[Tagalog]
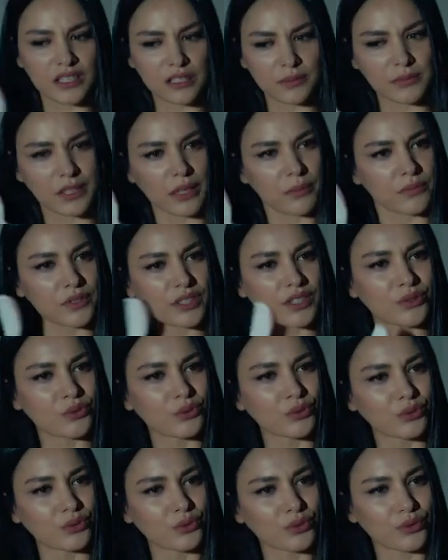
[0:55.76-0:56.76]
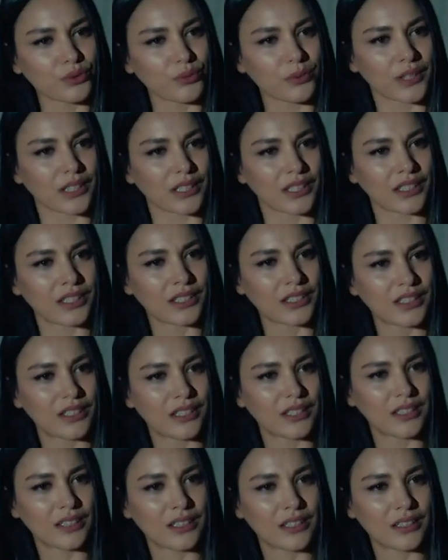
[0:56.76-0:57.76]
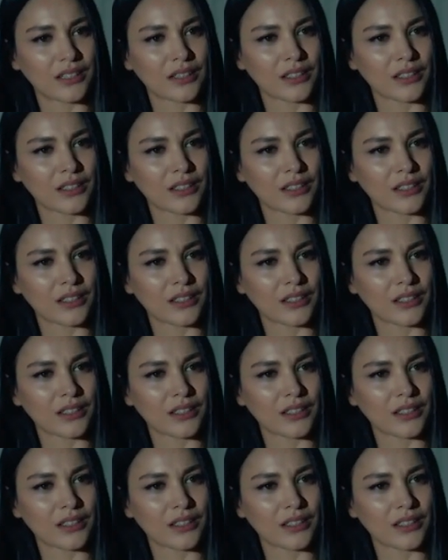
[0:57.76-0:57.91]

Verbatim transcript: pumipigil sa bawat pagkakataon.